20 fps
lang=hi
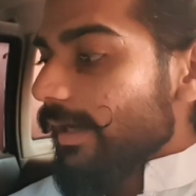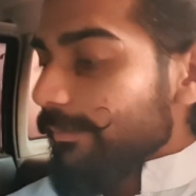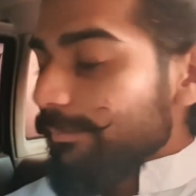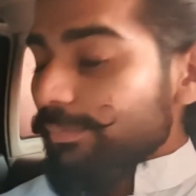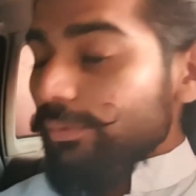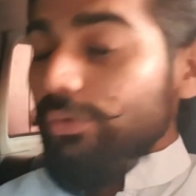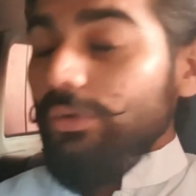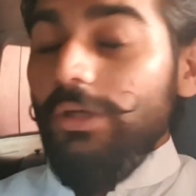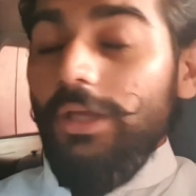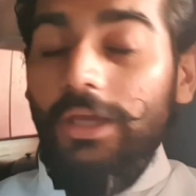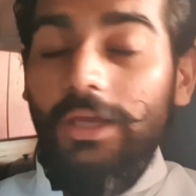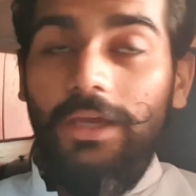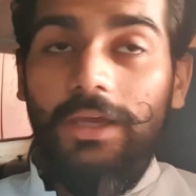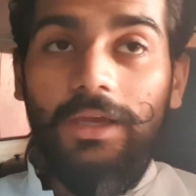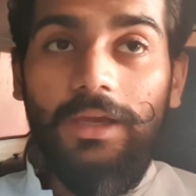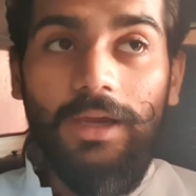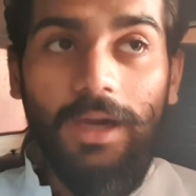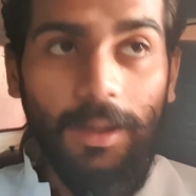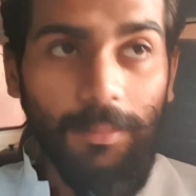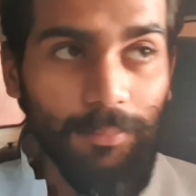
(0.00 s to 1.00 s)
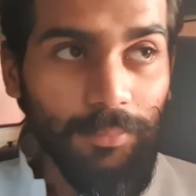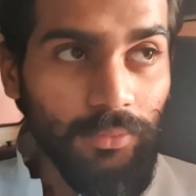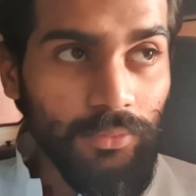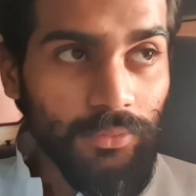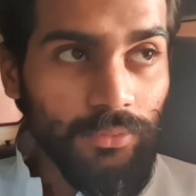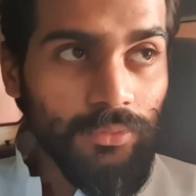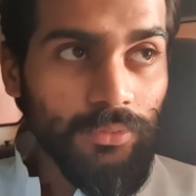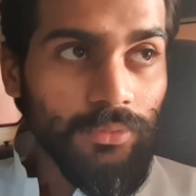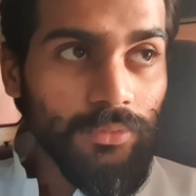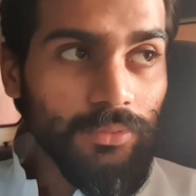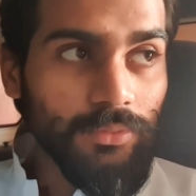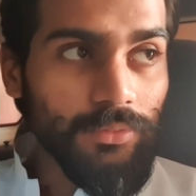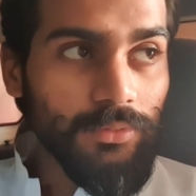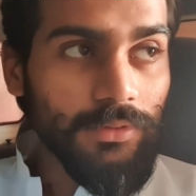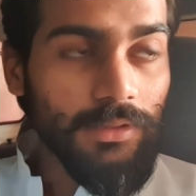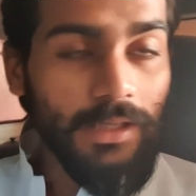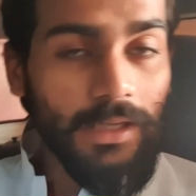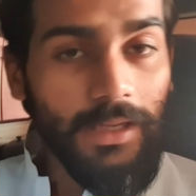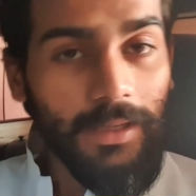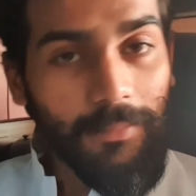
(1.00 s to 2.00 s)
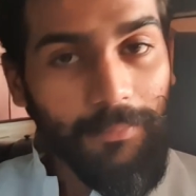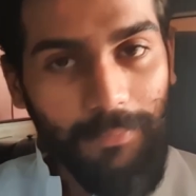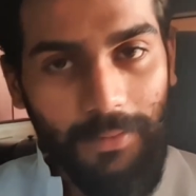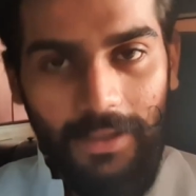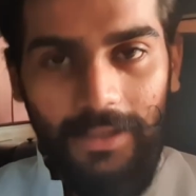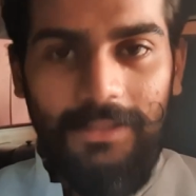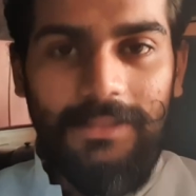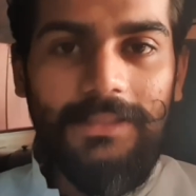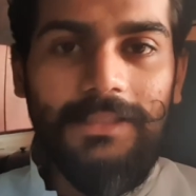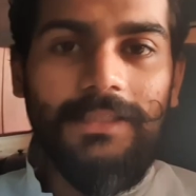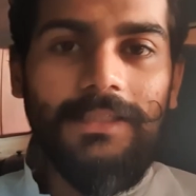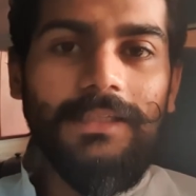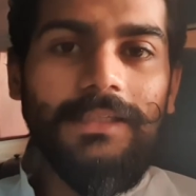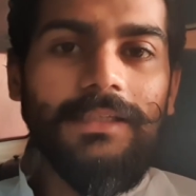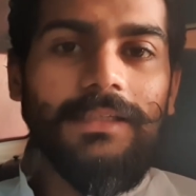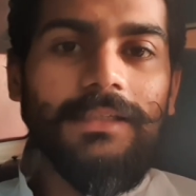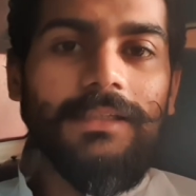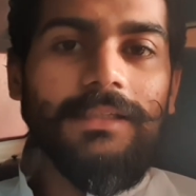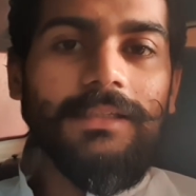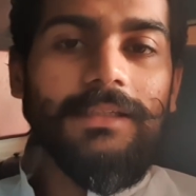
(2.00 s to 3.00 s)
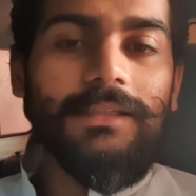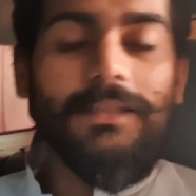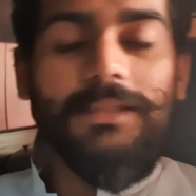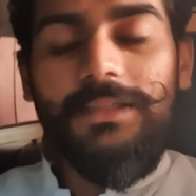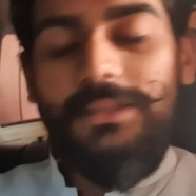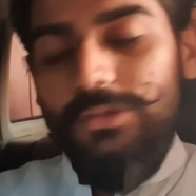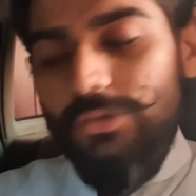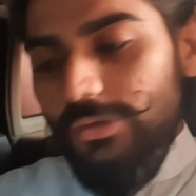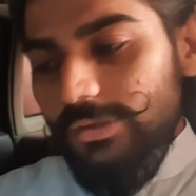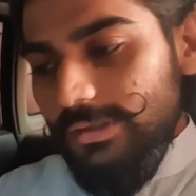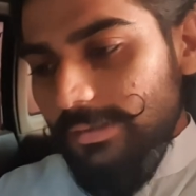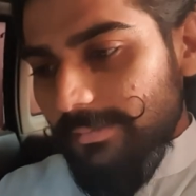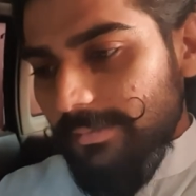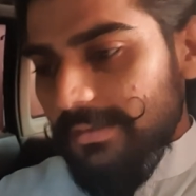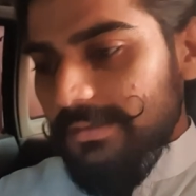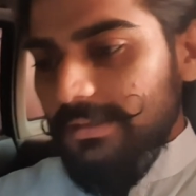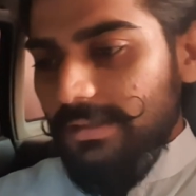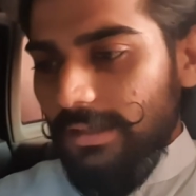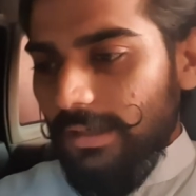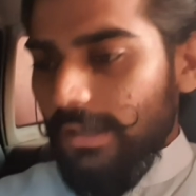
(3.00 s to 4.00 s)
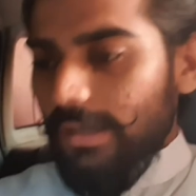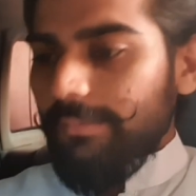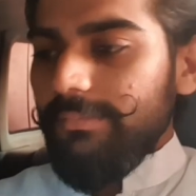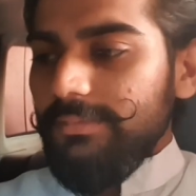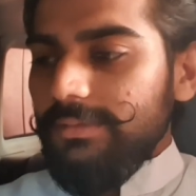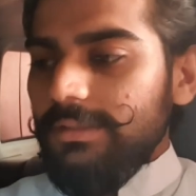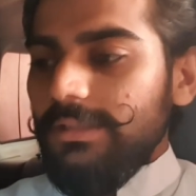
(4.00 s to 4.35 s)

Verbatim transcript: अबू के अबू के भाई की थोड़ी तबीयत ख़राब